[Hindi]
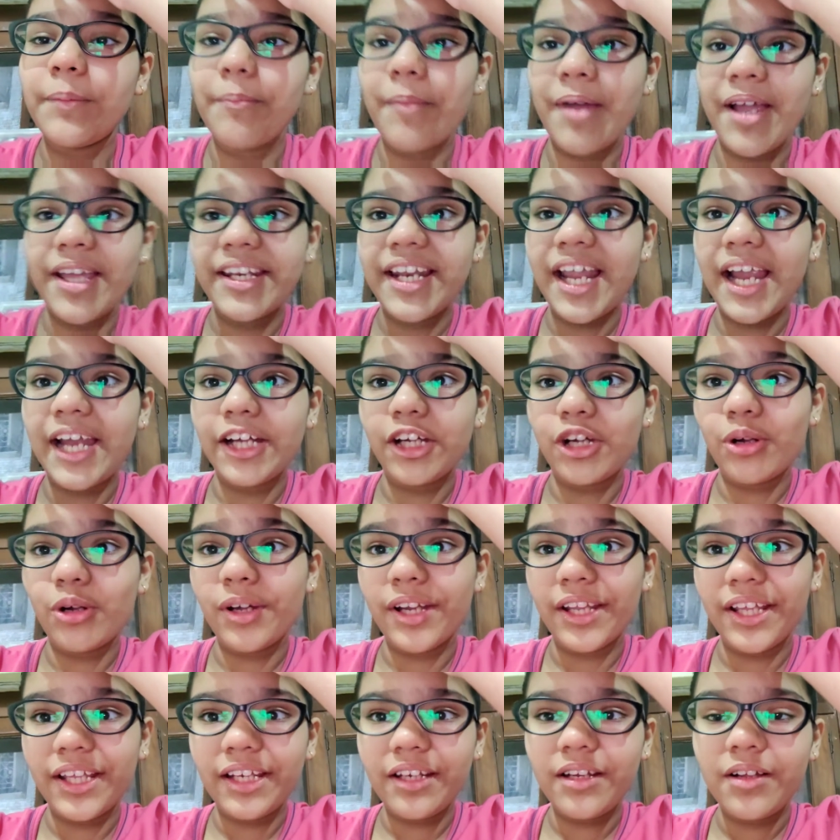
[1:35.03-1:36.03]
माई नाइट
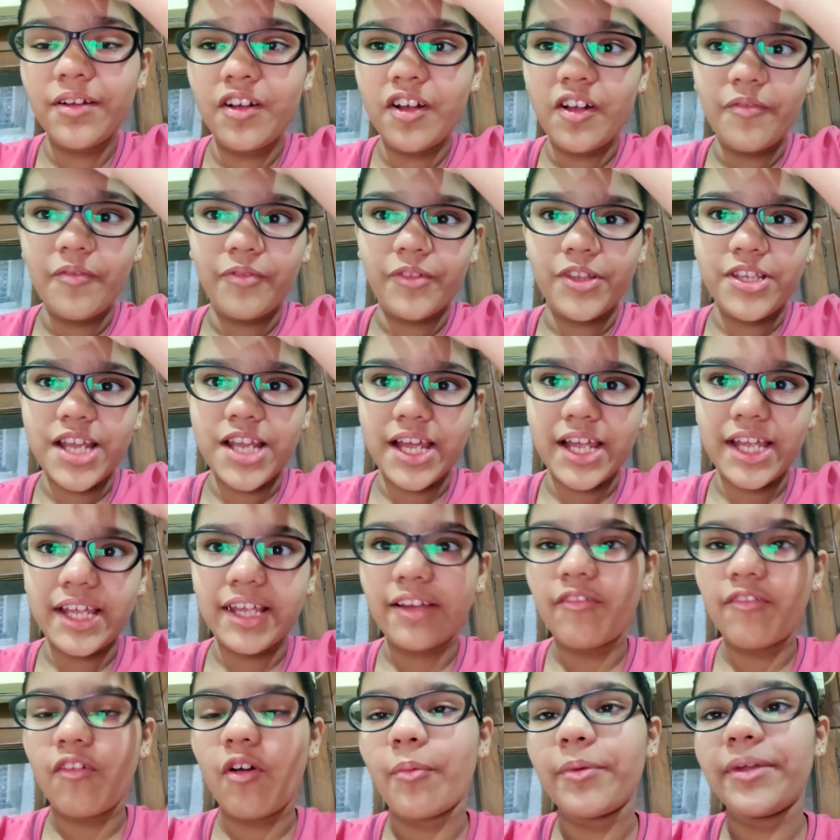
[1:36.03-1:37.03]
रूटीन
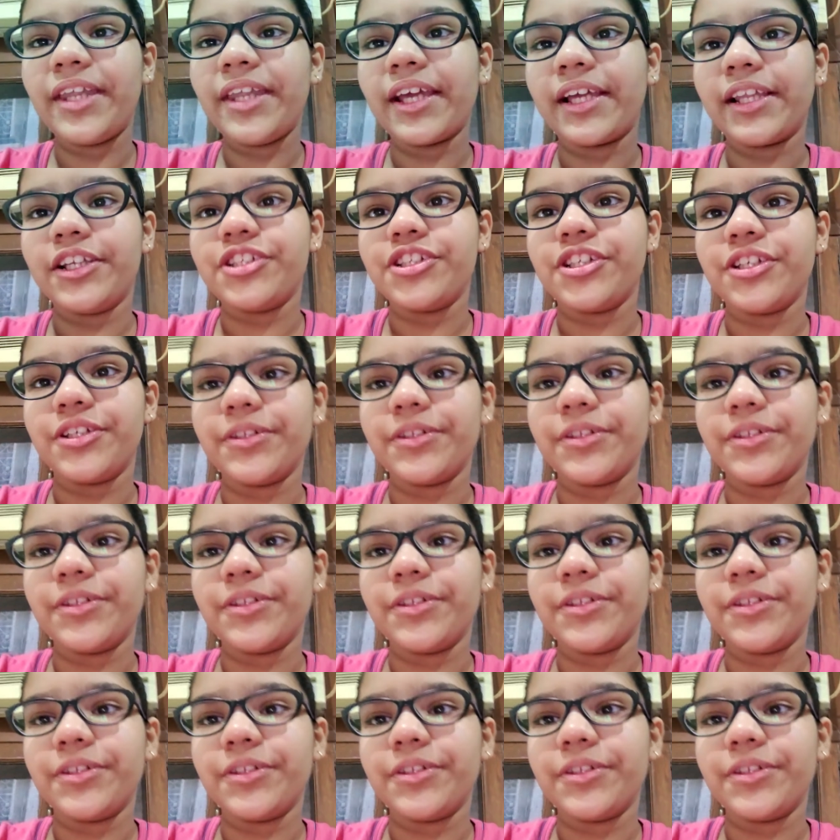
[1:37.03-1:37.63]
जाके वो भी देख लीजिए